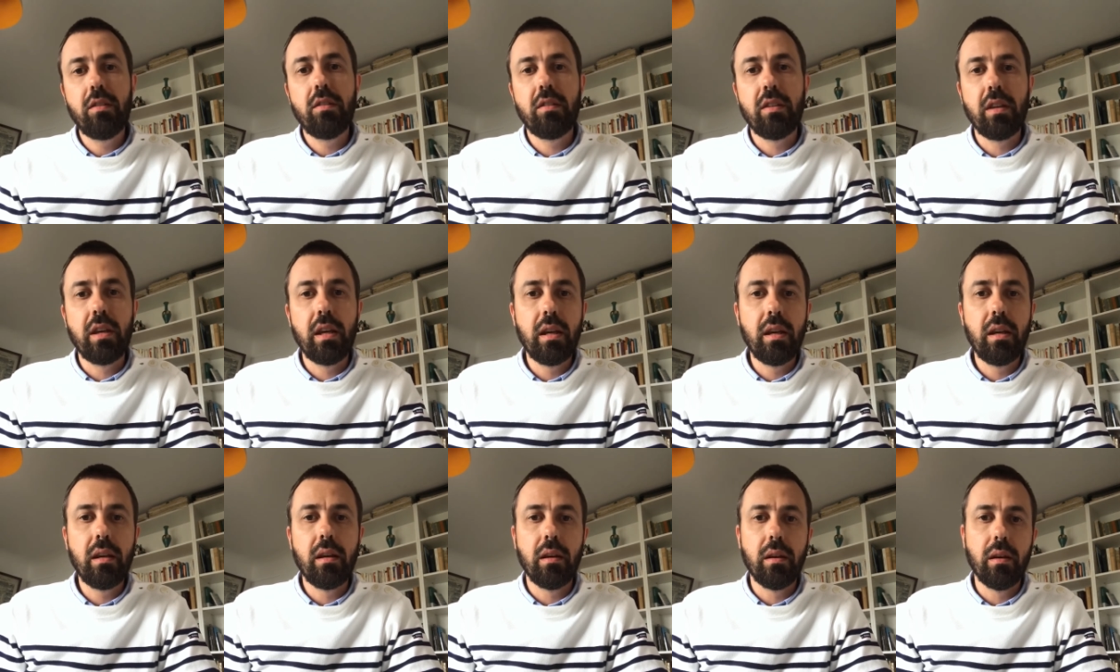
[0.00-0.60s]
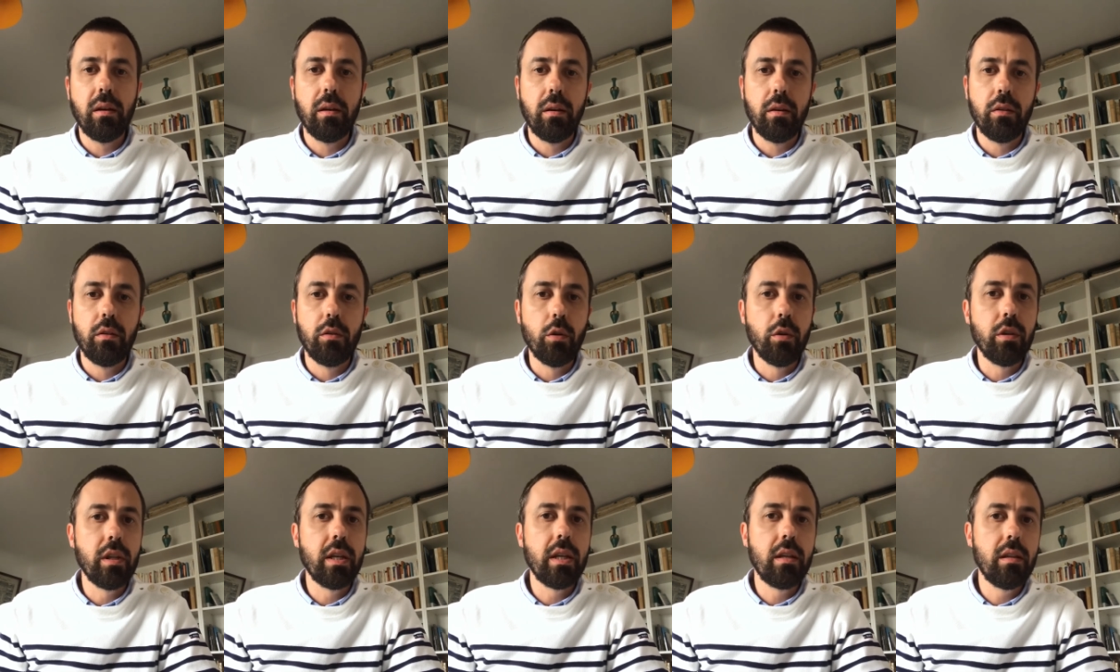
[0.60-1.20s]
c'est euh,
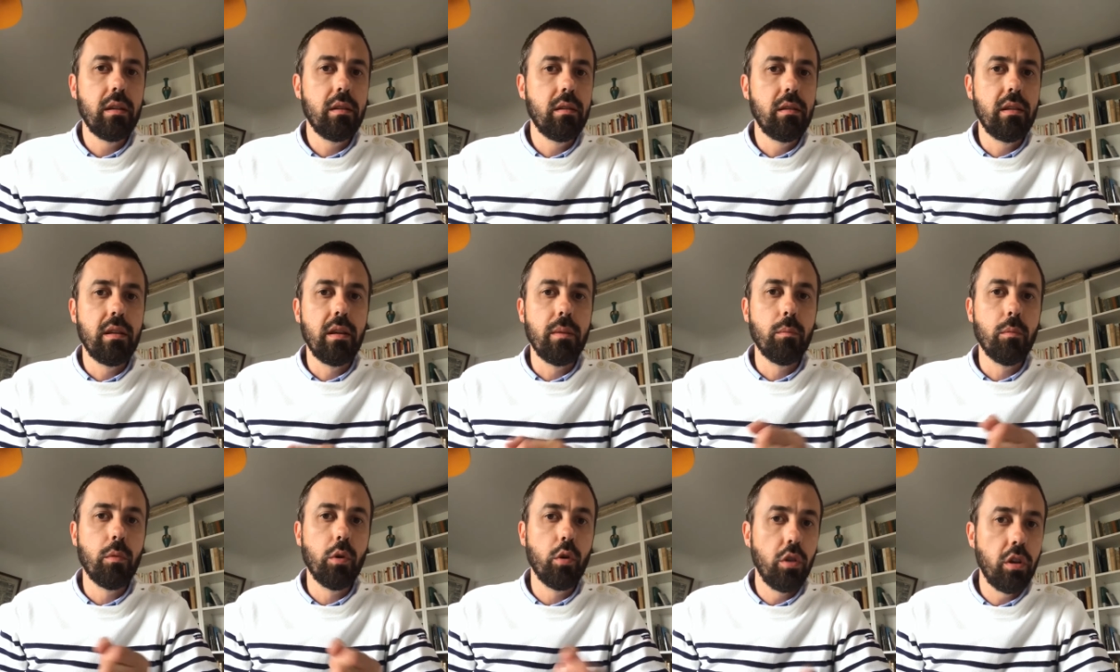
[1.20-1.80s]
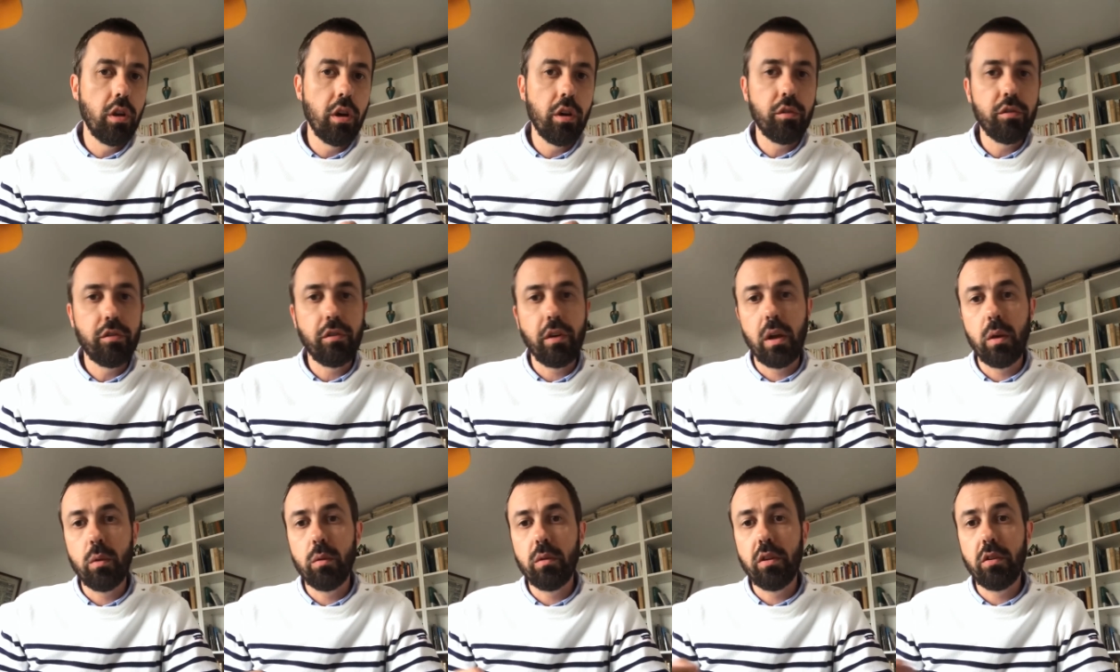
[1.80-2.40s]
donner des mots neufs
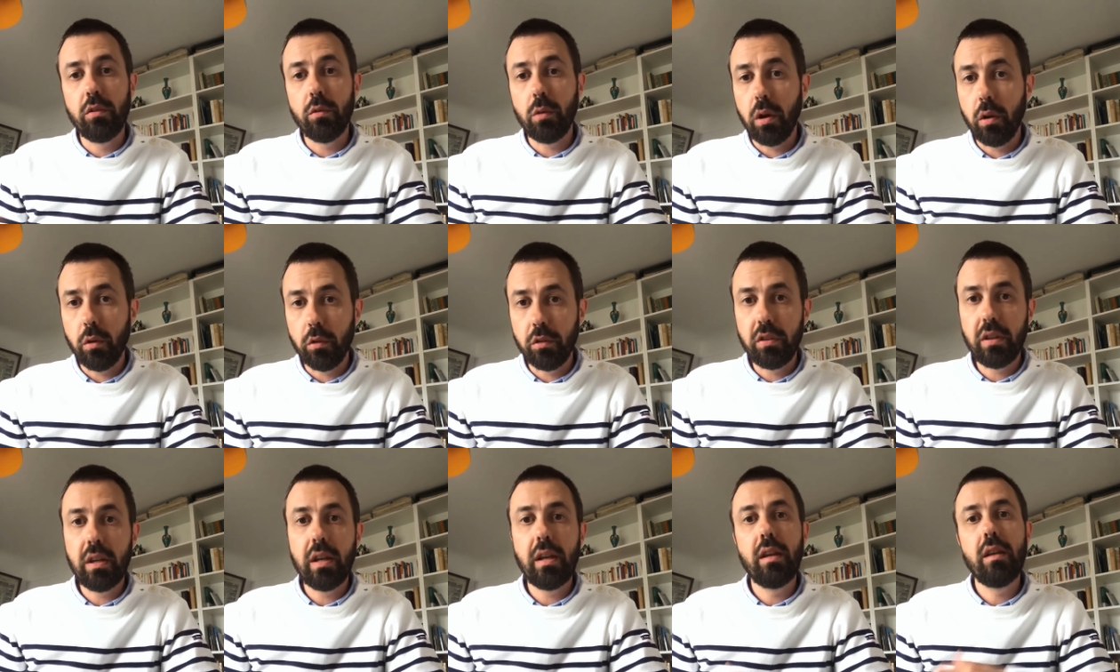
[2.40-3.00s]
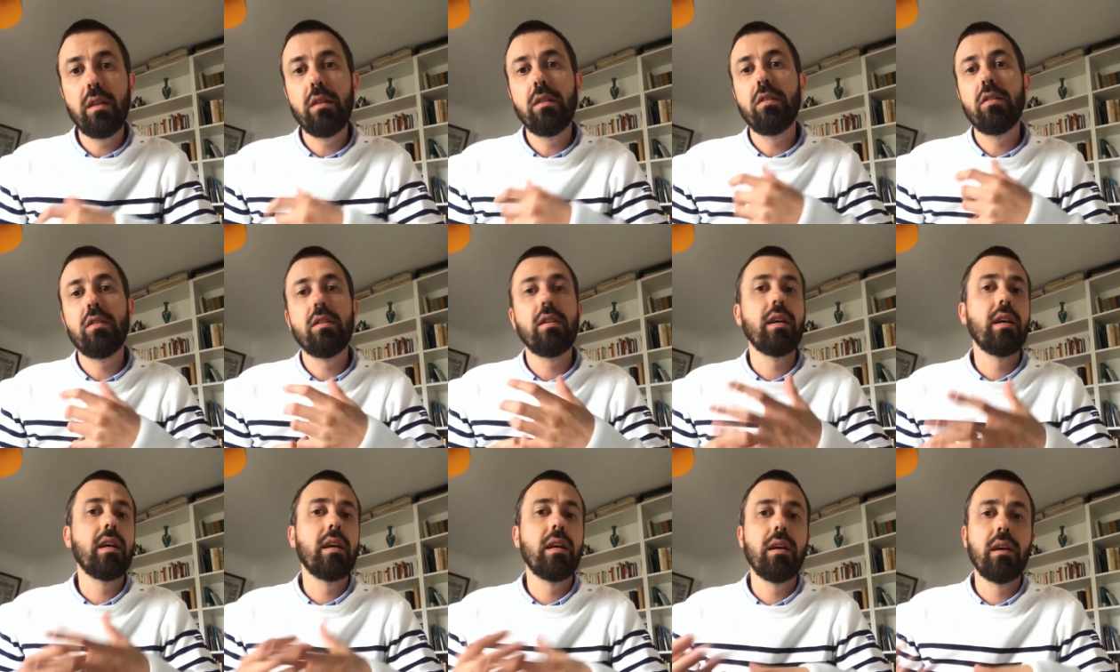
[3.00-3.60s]
à une histoire ancienne,
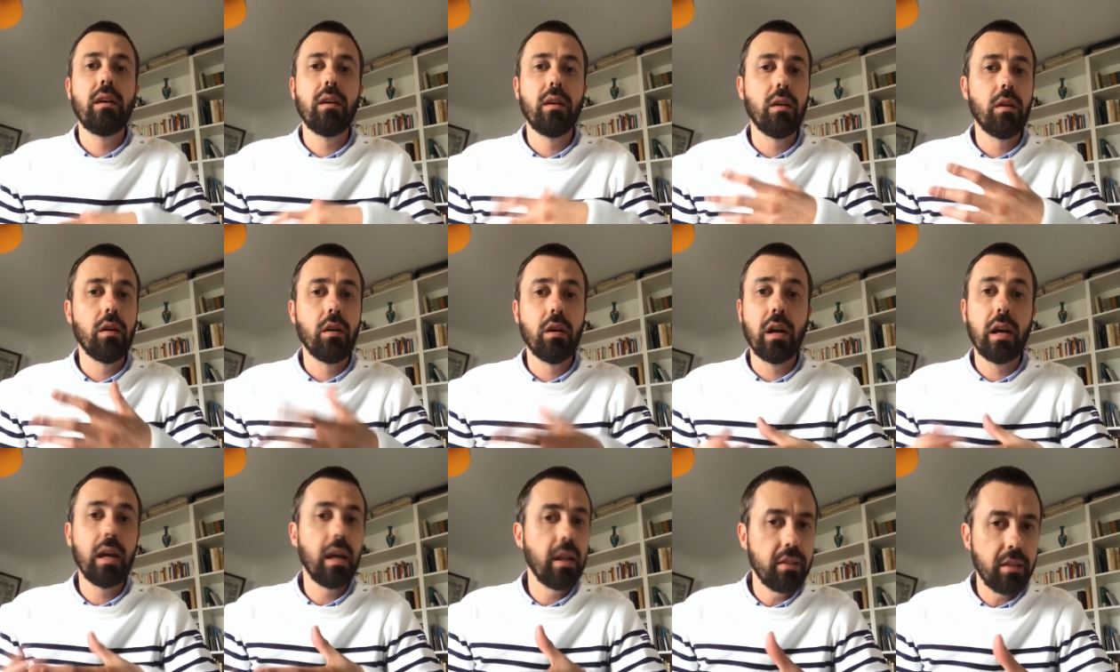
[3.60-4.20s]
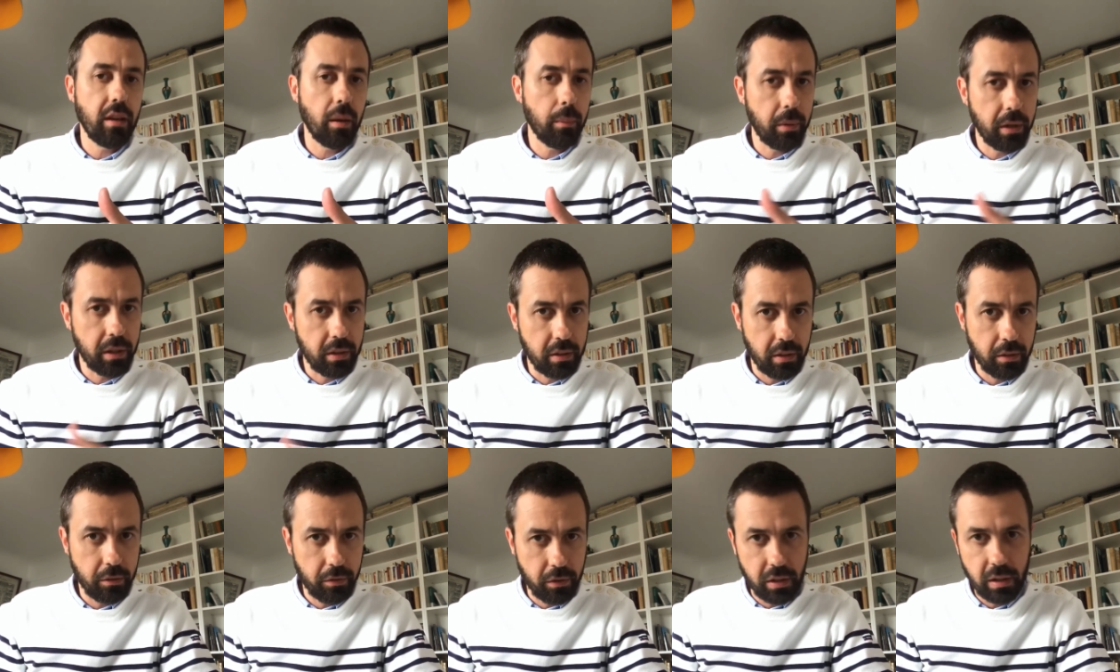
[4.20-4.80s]
c'est euh,
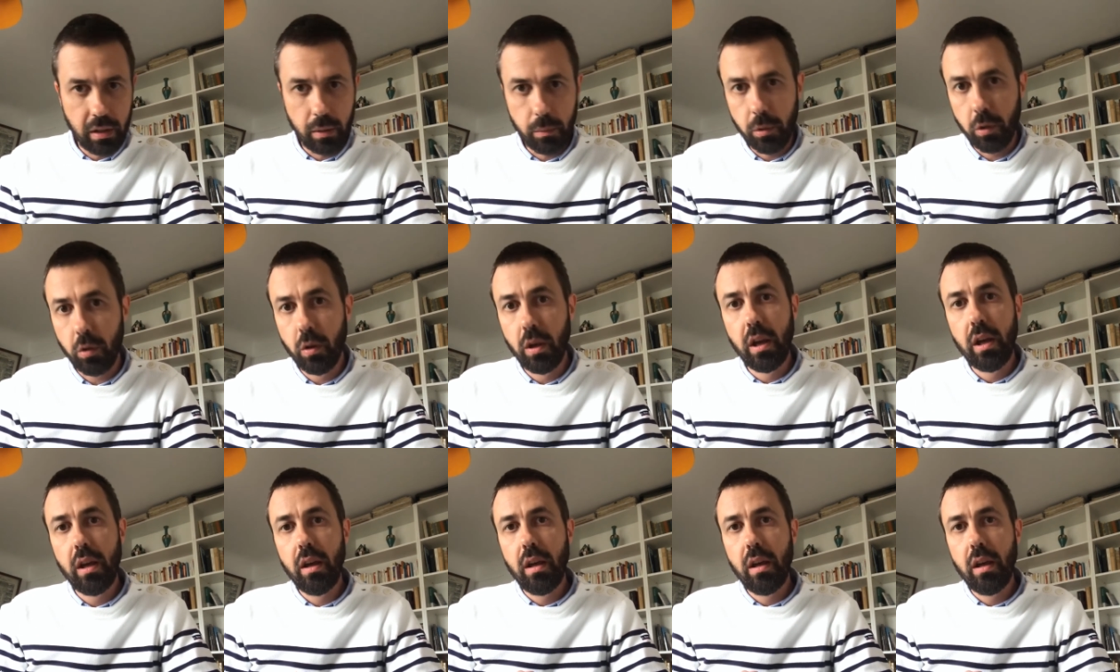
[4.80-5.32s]
réinterpréter finalement.